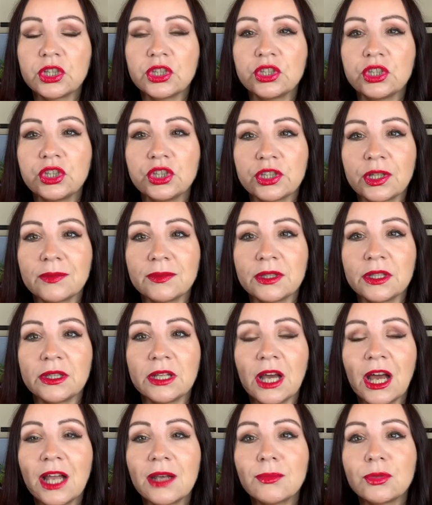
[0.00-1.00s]
gdzieś tam
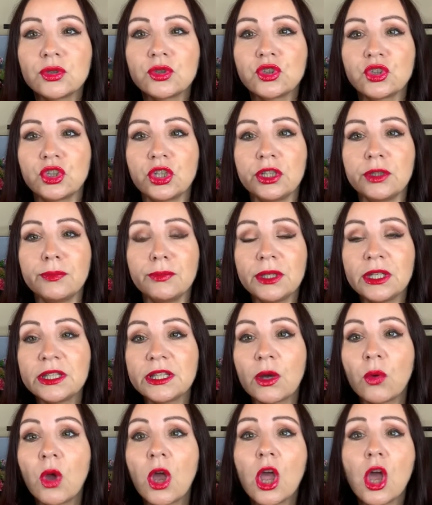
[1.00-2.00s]
ten almond, czyli
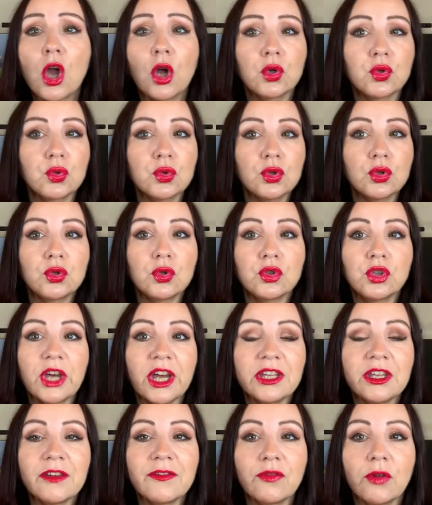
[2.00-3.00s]
migdał, który
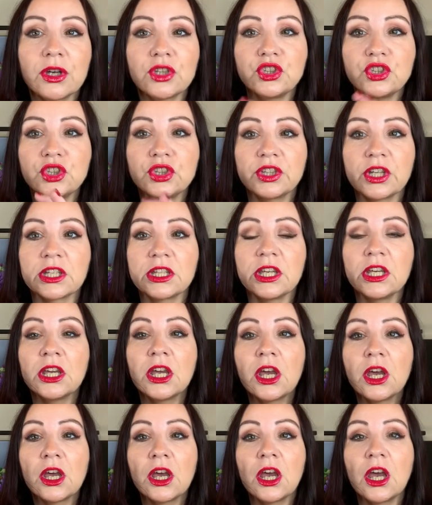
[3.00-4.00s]
dodaje właśnie takiej,
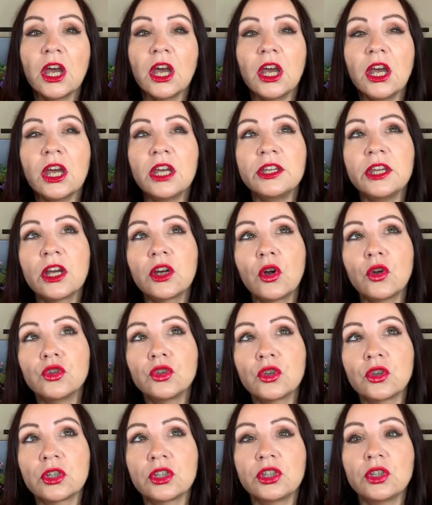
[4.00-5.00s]
e, jak on
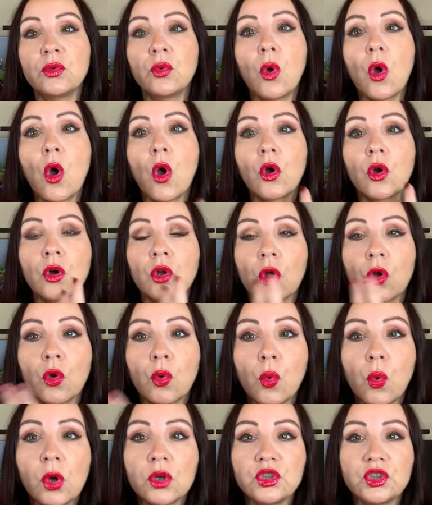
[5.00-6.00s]
to określił,
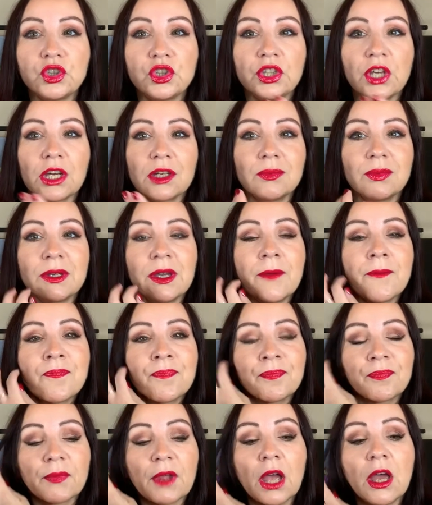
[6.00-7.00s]
okrągłości, jakby e,
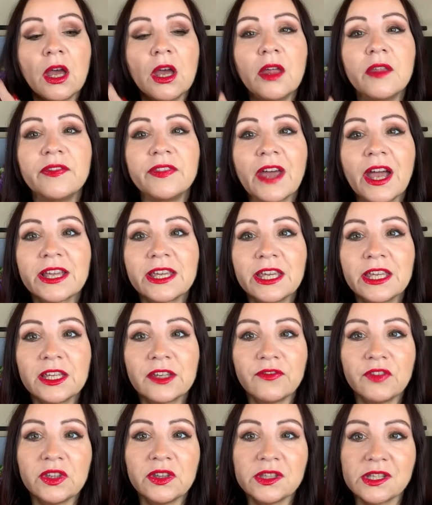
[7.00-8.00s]
takiej
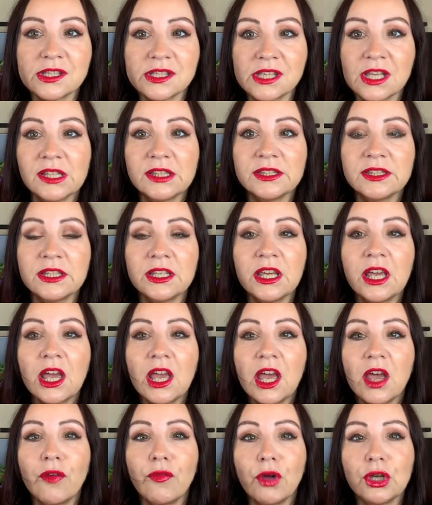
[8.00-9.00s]
kwintesencji
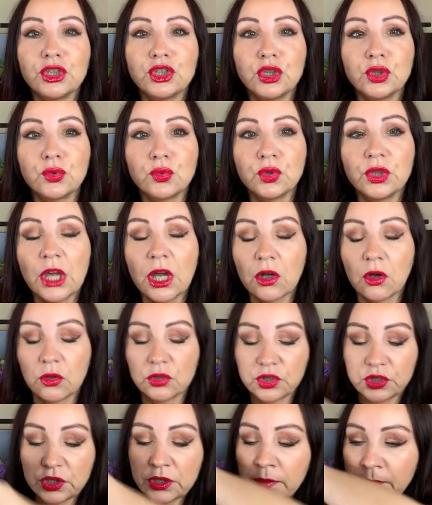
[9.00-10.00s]
właśnie tu
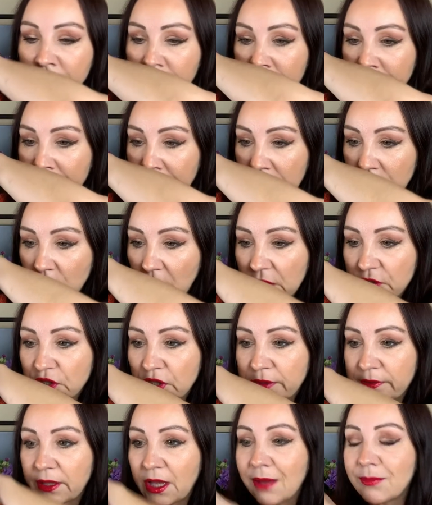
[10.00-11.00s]
jakości.
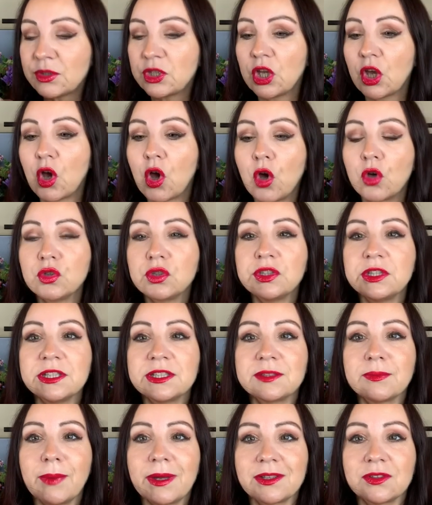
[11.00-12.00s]
Słuchajcie, na mnie on
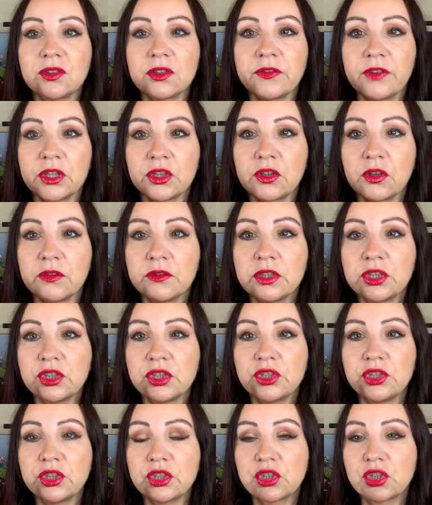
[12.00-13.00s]
jest bardzo kwiatowy. Ja
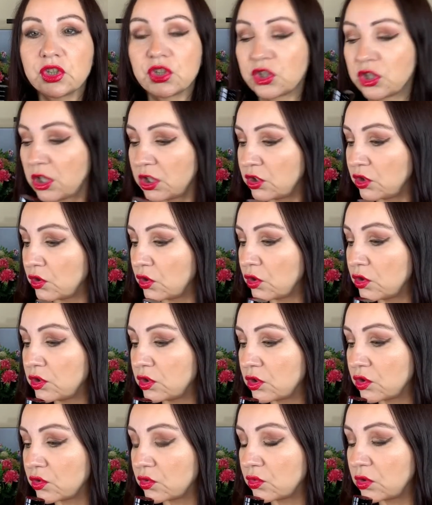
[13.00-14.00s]
się cieszę, że ja nie do
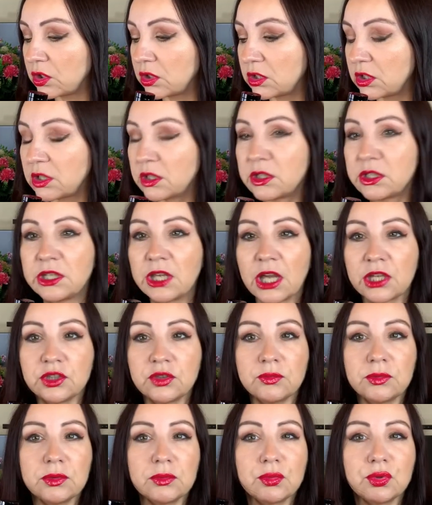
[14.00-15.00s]
końca czuję ten
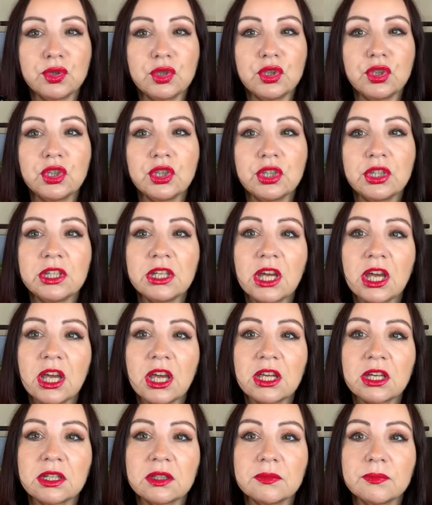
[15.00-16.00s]
jaśmin, bo ten,
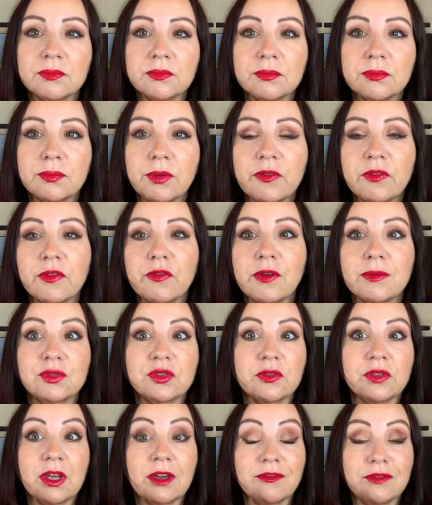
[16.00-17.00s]
ja mm, powiem Wam,
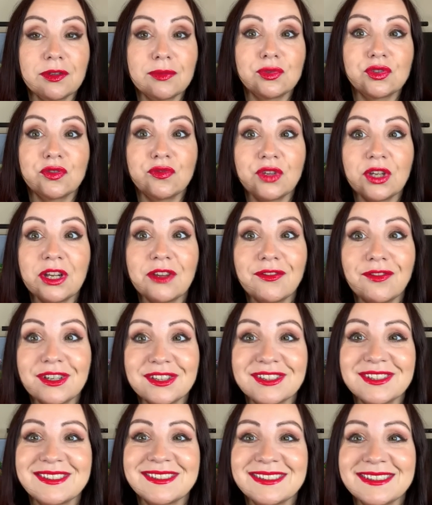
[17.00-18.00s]
że ja wiem, że wiele
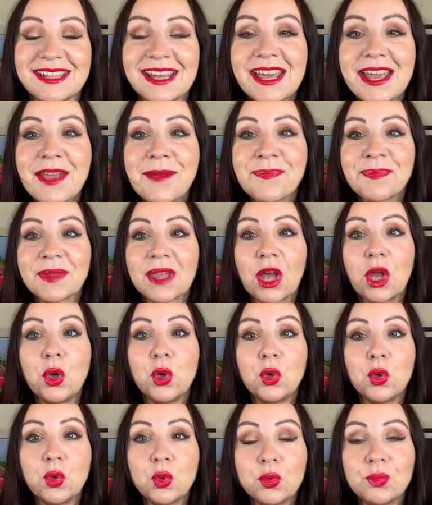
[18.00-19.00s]
Was
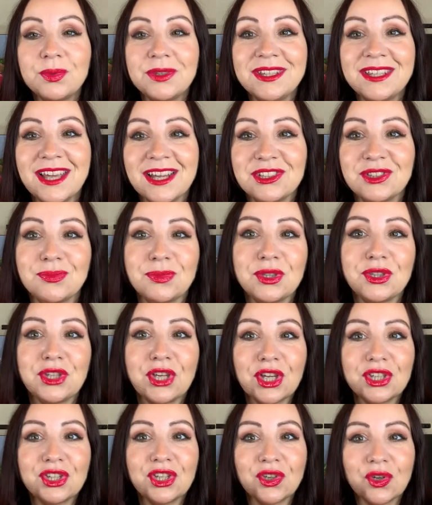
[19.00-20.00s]
lubi jaśmin.
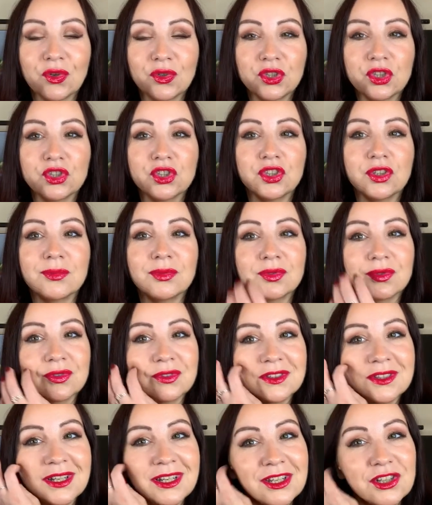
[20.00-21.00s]
Ja niekoniecznie, bo
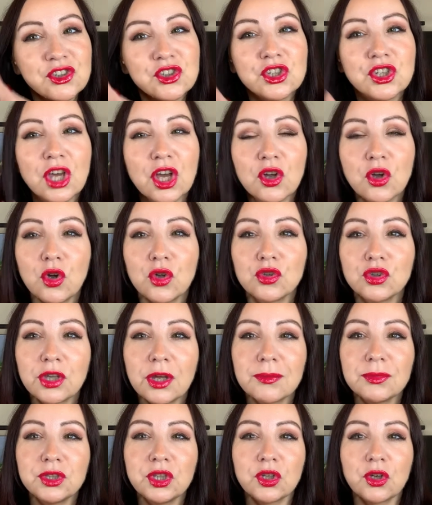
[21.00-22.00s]
to zależy jak on
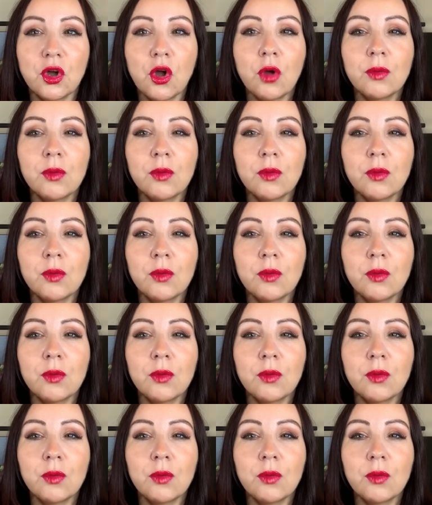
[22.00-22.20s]
na mnie